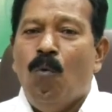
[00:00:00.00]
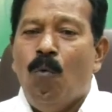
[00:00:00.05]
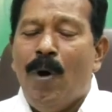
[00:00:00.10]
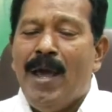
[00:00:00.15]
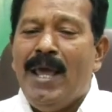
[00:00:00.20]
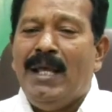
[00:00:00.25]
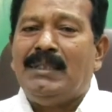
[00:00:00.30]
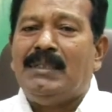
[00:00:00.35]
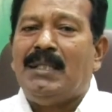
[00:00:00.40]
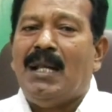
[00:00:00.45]

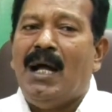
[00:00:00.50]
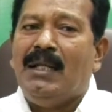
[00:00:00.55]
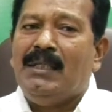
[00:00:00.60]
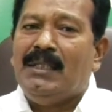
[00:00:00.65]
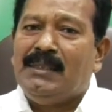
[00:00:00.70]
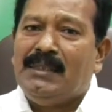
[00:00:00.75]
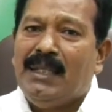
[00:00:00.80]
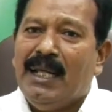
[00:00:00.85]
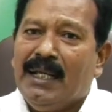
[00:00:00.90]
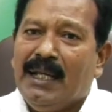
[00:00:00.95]
వైఎస్
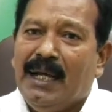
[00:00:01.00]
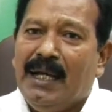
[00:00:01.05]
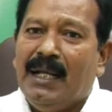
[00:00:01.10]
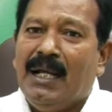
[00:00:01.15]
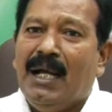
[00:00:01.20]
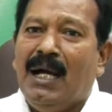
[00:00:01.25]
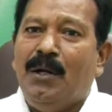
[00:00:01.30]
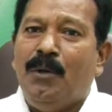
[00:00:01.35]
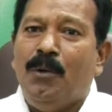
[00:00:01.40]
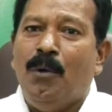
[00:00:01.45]
రాజశేఖర రెడ్డి
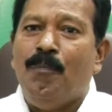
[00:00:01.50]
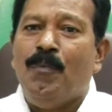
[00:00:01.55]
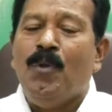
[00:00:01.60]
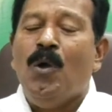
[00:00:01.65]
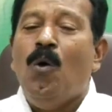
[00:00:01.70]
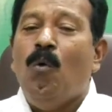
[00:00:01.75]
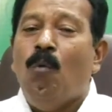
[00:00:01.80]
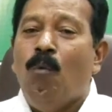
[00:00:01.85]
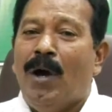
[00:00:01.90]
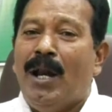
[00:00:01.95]
గారు
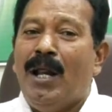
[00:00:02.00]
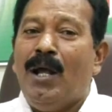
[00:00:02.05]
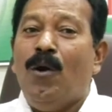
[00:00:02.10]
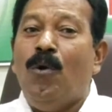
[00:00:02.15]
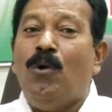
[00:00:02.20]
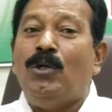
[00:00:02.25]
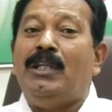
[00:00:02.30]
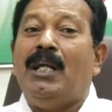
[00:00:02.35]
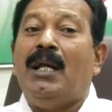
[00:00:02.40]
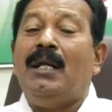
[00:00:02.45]

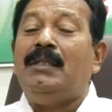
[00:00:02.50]
వరంగో